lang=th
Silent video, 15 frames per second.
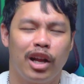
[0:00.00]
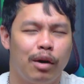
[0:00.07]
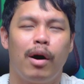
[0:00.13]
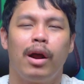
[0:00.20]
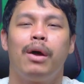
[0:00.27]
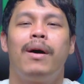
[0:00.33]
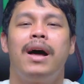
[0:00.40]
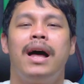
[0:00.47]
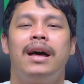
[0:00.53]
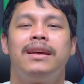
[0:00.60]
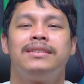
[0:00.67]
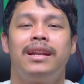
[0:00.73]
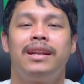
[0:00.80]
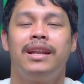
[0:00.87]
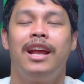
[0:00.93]
ก็ต้องบอกเลยว่า
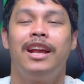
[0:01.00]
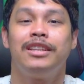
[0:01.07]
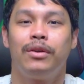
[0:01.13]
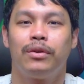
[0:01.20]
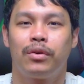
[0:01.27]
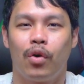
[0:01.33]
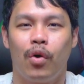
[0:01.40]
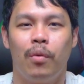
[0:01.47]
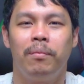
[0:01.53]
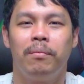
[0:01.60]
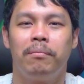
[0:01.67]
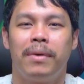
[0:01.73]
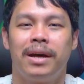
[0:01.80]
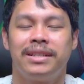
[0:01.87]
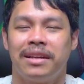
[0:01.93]
เซตนี้สุดคุ้ม
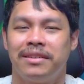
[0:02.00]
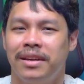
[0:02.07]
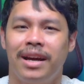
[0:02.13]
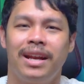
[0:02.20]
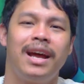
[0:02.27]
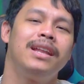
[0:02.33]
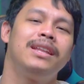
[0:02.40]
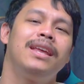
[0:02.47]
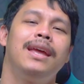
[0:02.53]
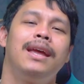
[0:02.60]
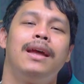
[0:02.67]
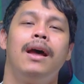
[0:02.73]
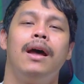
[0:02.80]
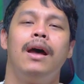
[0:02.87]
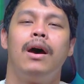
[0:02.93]
มาสั่งซื้อกันได้ที่
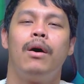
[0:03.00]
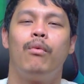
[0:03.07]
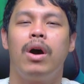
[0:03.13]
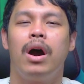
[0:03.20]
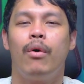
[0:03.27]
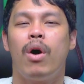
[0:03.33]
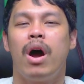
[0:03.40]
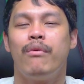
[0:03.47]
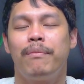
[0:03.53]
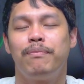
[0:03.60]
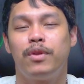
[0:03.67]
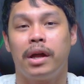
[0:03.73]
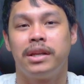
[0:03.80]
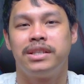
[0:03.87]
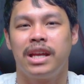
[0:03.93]

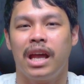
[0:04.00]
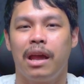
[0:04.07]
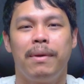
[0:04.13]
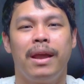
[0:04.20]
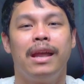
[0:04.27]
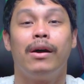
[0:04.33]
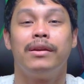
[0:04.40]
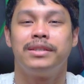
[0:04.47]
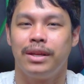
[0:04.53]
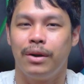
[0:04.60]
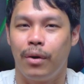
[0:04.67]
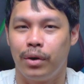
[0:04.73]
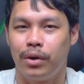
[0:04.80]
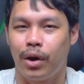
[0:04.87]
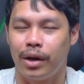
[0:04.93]

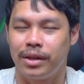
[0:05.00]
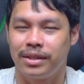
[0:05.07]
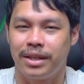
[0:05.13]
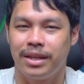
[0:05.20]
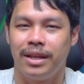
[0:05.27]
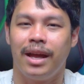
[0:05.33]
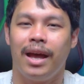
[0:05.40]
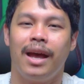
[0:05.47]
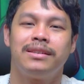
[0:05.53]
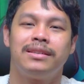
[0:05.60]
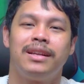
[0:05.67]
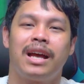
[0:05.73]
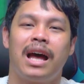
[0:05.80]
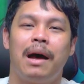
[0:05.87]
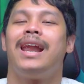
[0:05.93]
www.jab.co.th
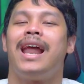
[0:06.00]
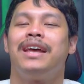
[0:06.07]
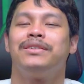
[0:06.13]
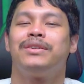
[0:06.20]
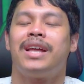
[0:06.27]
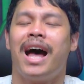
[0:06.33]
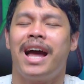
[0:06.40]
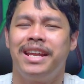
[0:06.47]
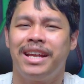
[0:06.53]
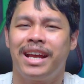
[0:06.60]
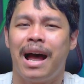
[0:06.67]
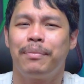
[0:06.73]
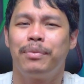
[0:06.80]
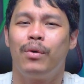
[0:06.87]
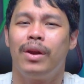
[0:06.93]
นะครับและสุดท้ายนี้นะ
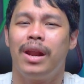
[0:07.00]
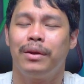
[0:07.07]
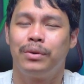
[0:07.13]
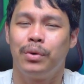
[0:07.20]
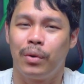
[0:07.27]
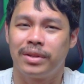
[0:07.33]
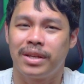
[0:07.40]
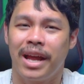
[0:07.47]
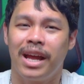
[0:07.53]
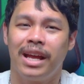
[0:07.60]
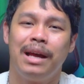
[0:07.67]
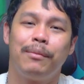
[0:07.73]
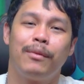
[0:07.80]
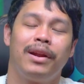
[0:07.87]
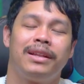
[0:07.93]
ครับ ดูแล้วถูกใจอย่า
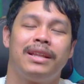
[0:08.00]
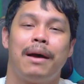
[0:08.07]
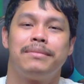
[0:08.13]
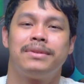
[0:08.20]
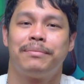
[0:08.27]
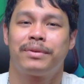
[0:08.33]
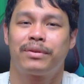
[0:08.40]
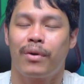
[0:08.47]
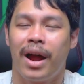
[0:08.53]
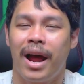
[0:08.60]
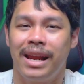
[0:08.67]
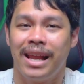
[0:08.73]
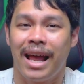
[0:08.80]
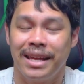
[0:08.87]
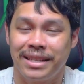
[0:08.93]
ลืมกดติดตาม
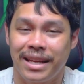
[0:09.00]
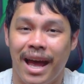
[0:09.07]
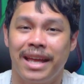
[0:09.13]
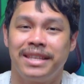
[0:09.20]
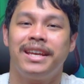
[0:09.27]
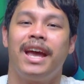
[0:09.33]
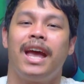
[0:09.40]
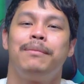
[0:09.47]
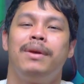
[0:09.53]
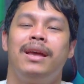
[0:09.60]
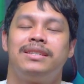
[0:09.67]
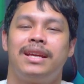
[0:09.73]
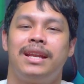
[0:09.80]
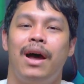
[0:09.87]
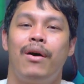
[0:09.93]
subscribe ไลค์แชร์ JAB
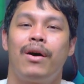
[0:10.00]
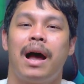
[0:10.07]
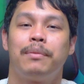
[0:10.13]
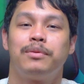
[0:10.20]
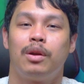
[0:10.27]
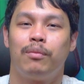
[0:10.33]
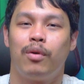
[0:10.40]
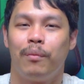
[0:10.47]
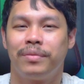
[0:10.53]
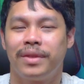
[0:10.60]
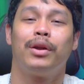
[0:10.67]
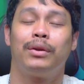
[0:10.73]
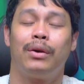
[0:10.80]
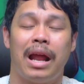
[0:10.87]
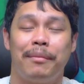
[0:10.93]
Channel ครับส่วนผมข
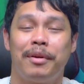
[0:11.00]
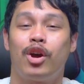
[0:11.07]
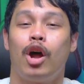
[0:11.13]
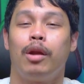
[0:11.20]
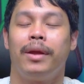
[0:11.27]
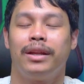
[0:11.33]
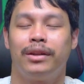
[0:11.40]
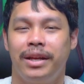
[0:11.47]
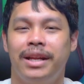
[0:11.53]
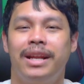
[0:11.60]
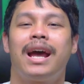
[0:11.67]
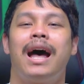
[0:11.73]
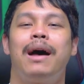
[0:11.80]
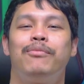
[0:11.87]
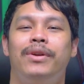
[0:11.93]
อตัวลาไปก่อนเพียงเท่านี้
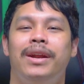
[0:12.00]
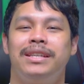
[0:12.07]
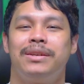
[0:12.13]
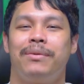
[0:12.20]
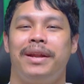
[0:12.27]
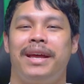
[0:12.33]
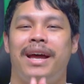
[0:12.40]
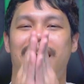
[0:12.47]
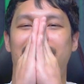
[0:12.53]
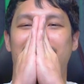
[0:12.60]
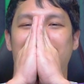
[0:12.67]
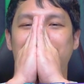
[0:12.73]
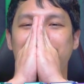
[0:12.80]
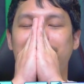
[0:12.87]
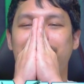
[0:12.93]
นะครับวันนี้สวัสดีครั
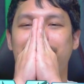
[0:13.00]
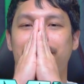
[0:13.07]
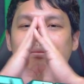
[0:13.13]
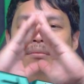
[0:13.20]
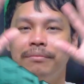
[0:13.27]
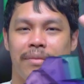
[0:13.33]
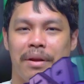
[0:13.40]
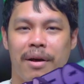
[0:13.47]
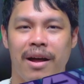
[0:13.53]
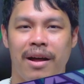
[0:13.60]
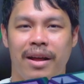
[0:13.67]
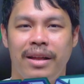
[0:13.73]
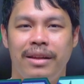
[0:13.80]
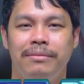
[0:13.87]
บบ๊ายบา